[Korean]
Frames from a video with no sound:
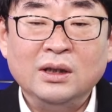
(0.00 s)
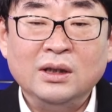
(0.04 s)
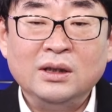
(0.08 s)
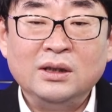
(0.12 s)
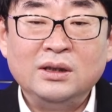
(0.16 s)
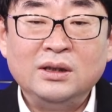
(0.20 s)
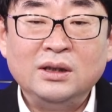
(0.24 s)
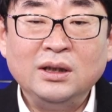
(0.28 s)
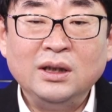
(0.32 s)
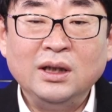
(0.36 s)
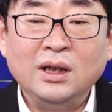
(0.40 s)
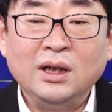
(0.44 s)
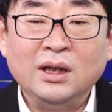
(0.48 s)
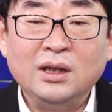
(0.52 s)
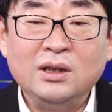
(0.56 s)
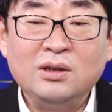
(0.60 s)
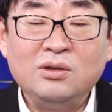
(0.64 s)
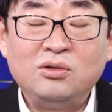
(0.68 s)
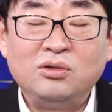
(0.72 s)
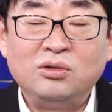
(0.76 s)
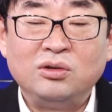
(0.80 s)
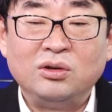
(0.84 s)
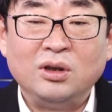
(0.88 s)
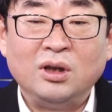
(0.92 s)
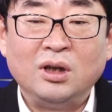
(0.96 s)
신의
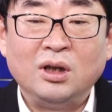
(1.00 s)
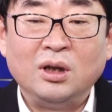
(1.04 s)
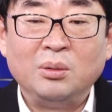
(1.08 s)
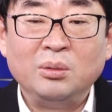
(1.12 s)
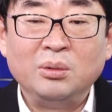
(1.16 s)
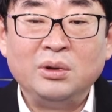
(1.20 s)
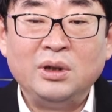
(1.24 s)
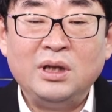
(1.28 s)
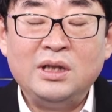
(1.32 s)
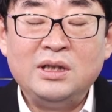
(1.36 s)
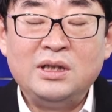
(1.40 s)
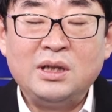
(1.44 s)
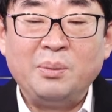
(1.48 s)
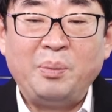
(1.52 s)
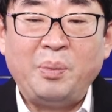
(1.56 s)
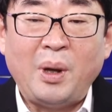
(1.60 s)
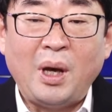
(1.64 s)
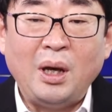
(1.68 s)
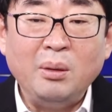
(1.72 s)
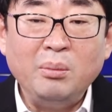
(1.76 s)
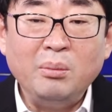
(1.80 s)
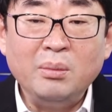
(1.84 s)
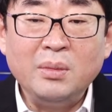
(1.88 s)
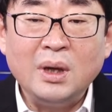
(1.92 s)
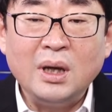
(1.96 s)
한수 여러분들 이제
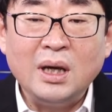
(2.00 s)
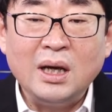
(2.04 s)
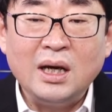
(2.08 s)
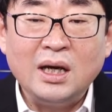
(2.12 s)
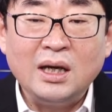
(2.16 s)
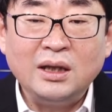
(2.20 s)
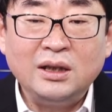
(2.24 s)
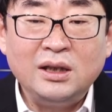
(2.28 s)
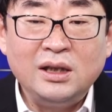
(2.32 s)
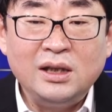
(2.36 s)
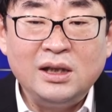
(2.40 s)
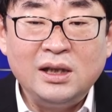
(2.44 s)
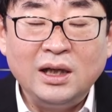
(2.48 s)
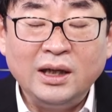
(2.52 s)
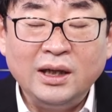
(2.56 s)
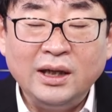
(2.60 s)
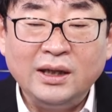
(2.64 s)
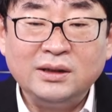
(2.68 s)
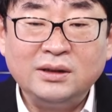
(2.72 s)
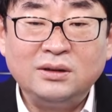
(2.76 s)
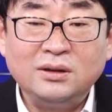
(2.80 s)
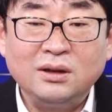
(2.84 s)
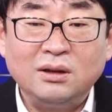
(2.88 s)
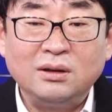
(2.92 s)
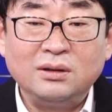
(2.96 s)
100만을
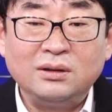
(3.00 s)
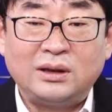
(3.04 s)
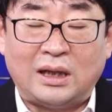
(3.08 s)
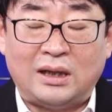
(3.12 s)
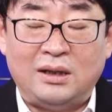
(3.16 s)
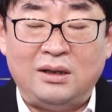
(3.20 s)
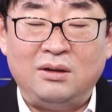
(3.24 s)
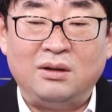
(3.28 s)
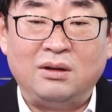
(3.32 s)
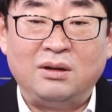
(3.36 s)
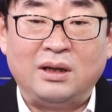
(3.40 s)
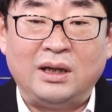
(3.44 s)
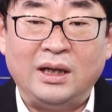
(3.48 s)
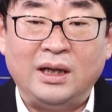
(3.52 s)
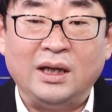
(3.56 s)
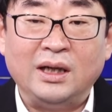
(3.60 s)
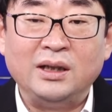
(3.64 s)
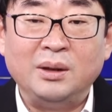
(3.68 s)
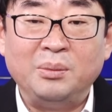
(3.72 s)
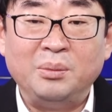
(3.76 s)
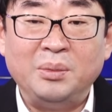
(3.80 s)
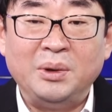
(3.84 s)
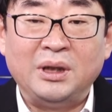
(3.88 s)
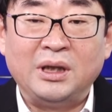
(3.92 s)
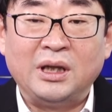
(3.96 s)
향해서 달려가야
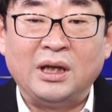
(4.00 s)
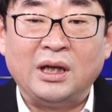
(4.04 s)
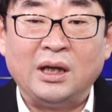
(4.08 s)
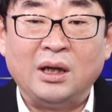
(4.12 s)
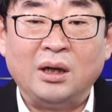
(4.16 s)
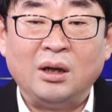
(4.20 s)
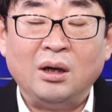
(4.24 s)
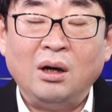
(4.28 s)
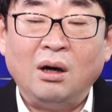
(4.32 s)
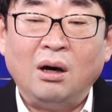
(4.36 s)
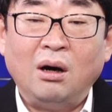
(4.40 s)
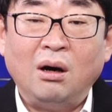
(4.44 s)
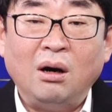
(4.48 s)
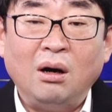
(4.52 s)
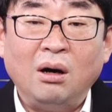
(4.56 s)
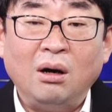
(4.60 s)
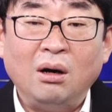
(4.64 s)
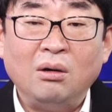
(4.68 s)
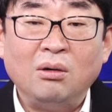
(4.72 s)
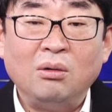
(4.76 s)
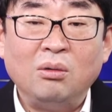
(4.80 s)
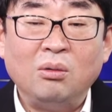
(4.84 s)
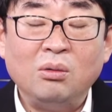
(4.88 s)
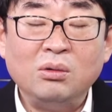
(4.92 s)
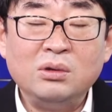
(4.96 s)
됩니다. 어
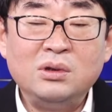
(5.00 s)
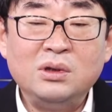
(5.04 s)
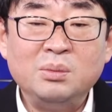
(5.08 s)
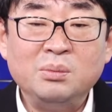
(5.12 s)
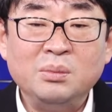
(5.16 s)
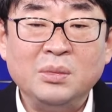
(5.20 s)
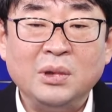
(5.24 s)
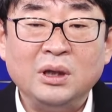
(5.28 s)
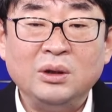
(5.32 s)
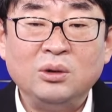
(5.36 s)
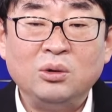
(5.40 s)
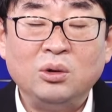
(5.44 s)
50만